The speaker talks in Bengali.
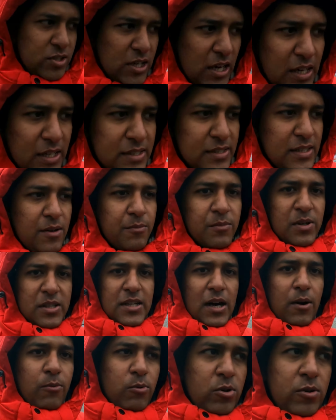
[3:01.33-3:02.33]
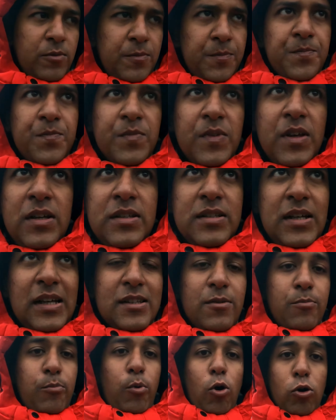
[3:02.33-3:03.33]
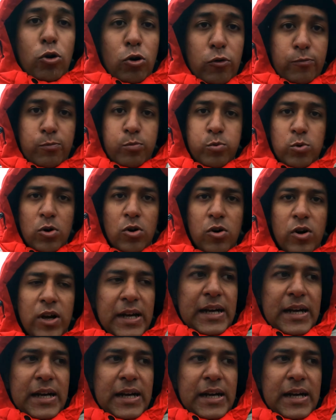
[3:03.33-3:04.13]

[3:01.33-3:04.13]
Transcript: চাকাতে আমরা যাব যাতে বরফ পুরো হয়ে